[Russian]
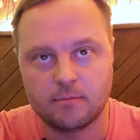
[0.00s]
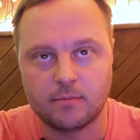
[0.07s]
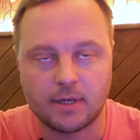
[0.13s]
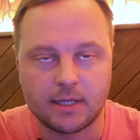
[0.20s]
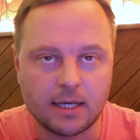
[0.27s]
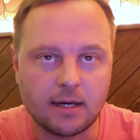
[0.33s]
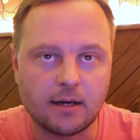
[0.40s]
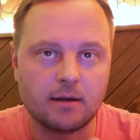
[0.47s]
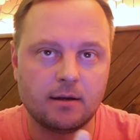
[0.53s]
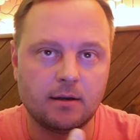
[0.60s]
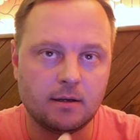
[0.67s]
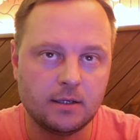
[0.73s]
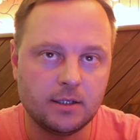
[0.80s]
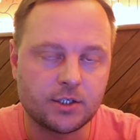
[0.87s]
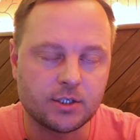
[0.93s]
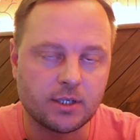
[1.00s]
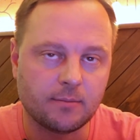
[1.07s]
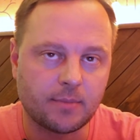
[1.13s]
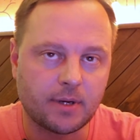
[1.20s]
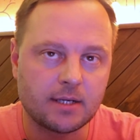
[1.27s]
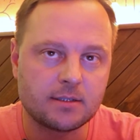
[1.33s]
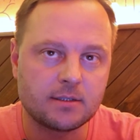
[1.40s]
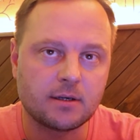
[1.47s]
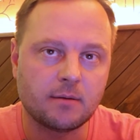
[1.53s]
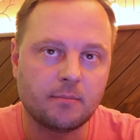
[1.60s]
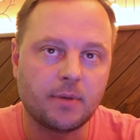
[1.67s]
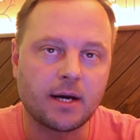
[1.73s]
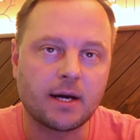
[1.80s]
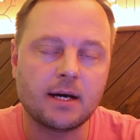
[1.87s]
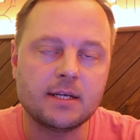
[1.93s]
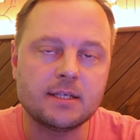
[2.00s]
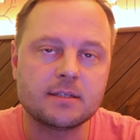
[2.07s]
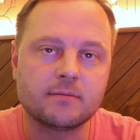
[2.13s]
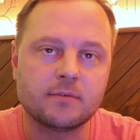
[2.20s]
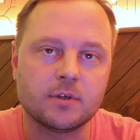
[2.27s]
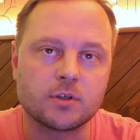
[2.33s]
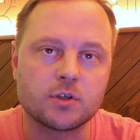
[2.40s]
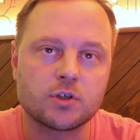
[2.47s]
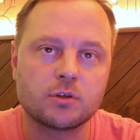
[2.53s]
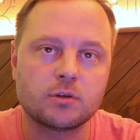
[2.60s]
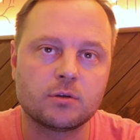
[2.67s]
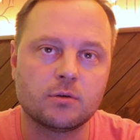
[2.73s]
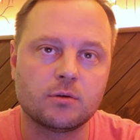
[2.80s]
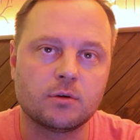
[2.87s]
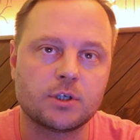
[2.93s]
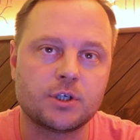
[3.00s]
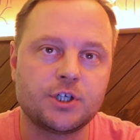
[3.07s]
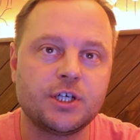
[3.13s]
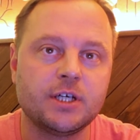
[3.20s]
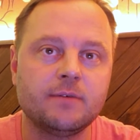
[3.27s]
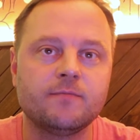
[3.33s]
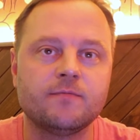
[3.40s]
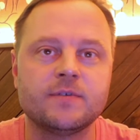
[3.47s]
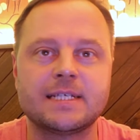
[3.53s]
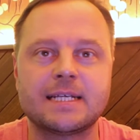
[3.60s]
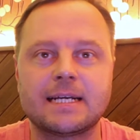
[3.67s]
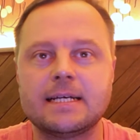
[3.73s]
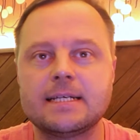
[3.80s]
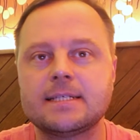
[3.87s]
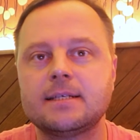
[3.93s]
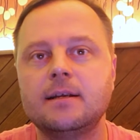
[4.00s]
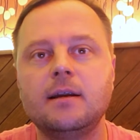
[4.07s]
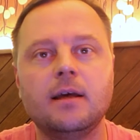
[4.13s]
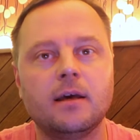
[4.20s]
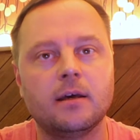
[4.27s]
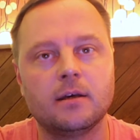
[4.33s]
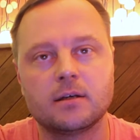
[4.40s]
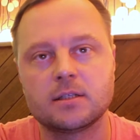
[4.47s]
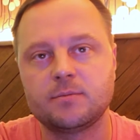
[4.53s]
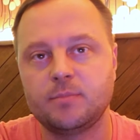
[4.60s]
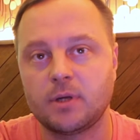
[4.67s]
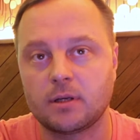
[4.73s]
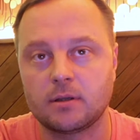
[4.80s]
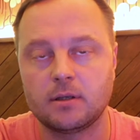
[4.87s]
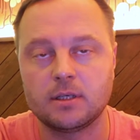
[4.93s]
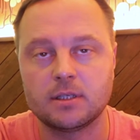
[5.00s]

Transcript: моя личная практика показывает, что чем взрослее эксперт или